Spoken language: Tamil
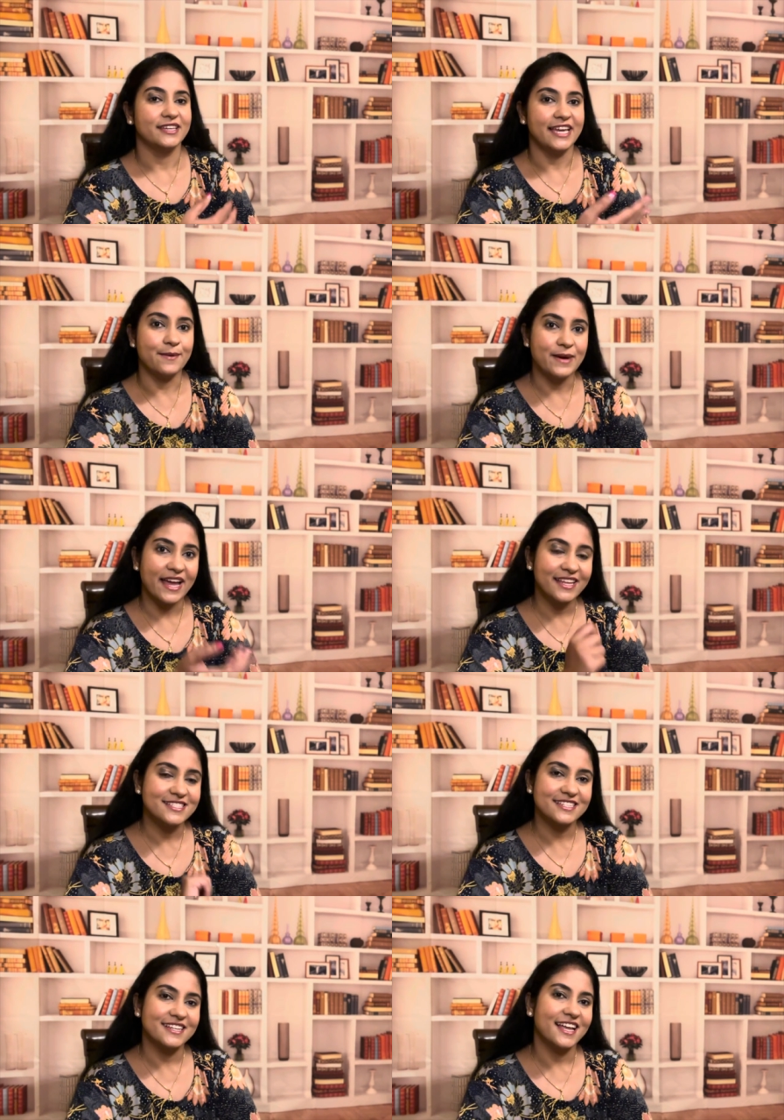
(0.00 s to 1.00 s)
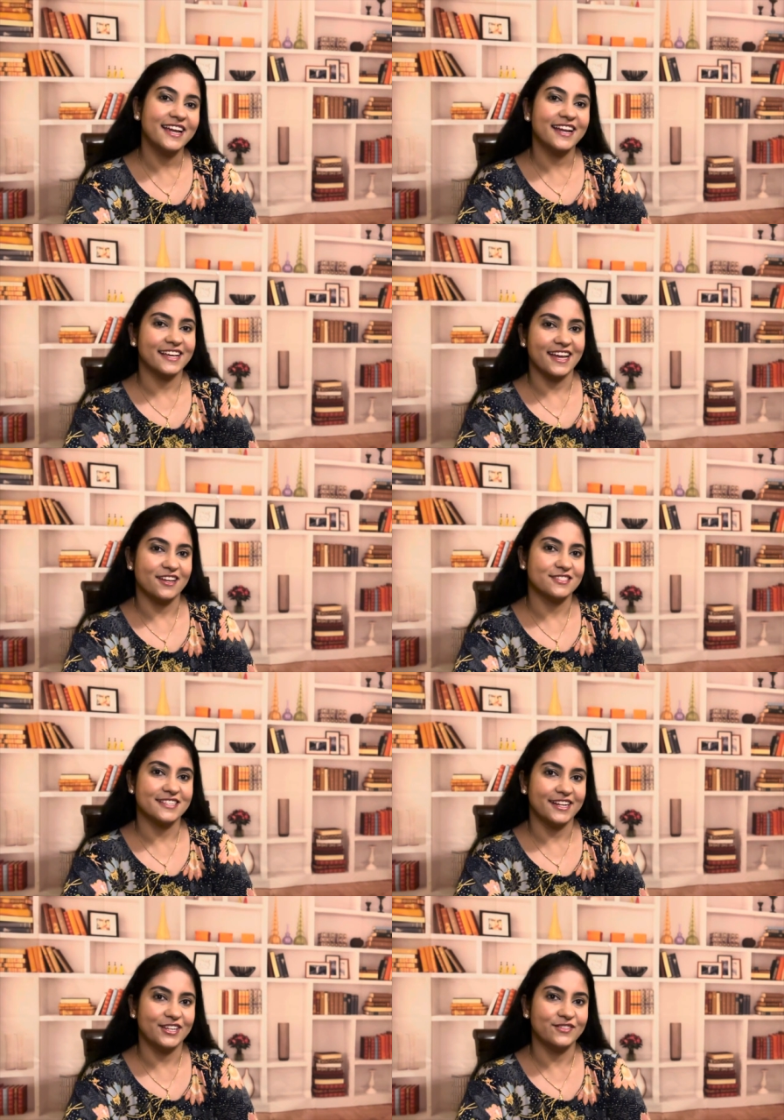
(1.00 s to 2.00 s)
என் மேனேஜர்னால எனக்கு
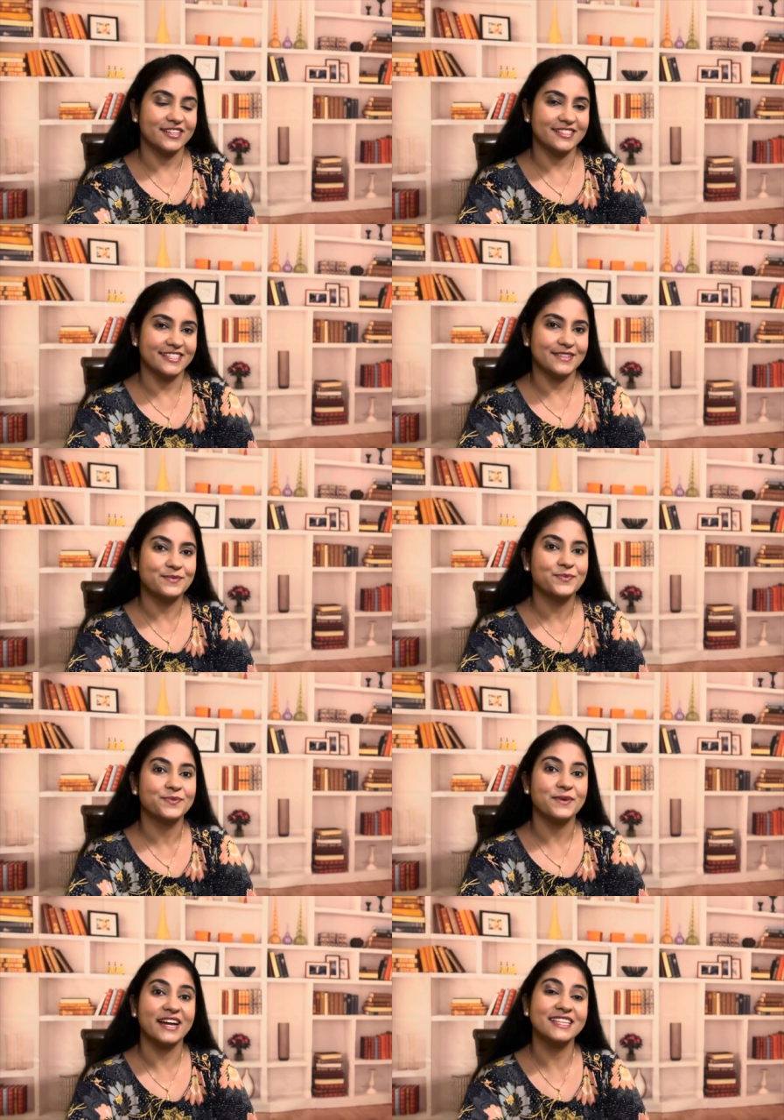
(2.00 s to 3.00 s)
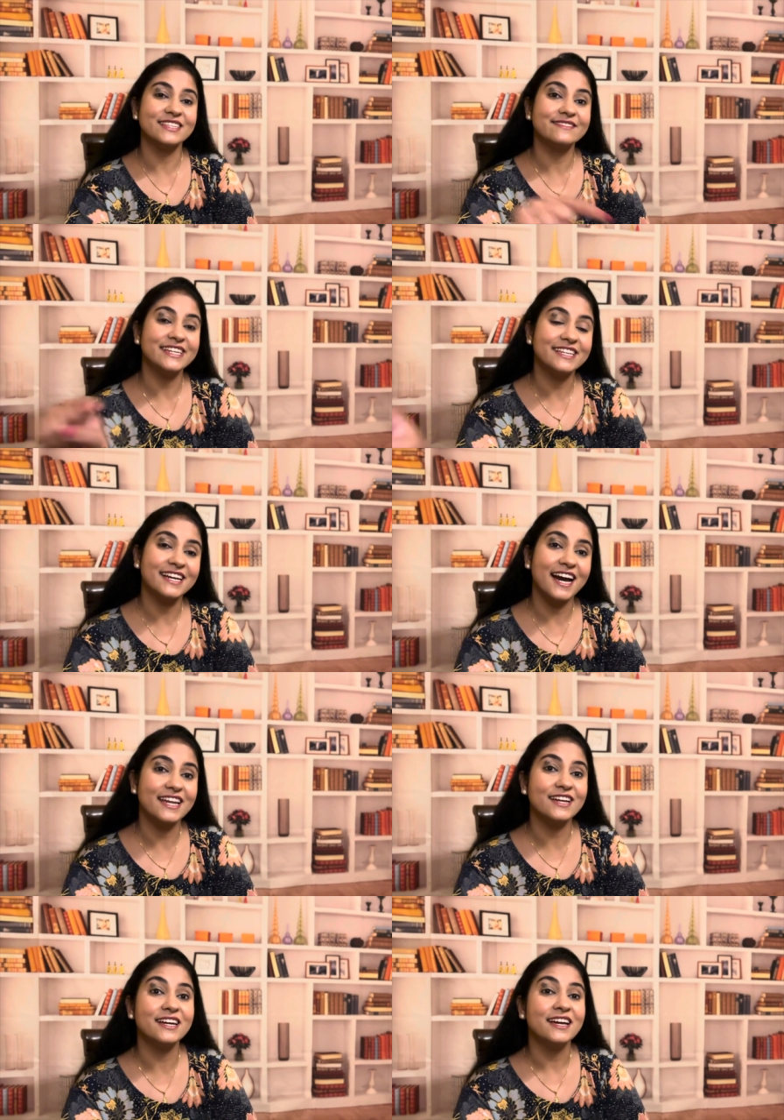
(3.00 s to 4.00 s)
ஆன்சைட்டி வருது பக்கத்து
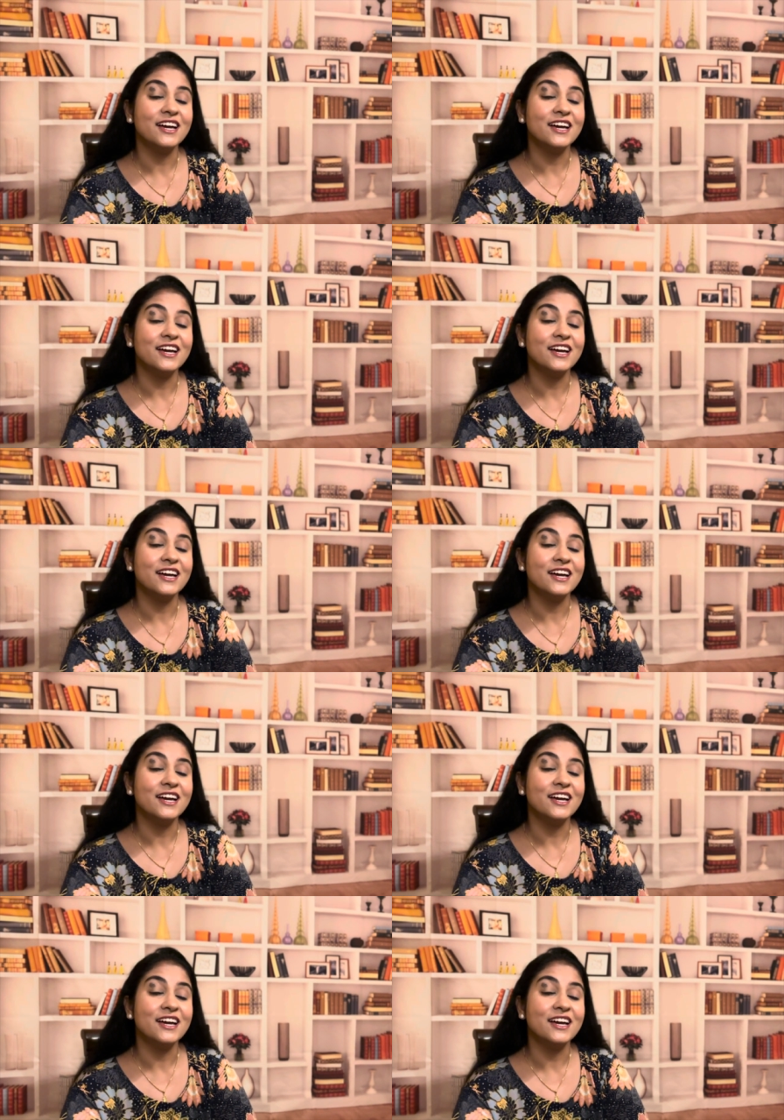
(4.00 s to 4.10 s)
வீட்டுக்காரன்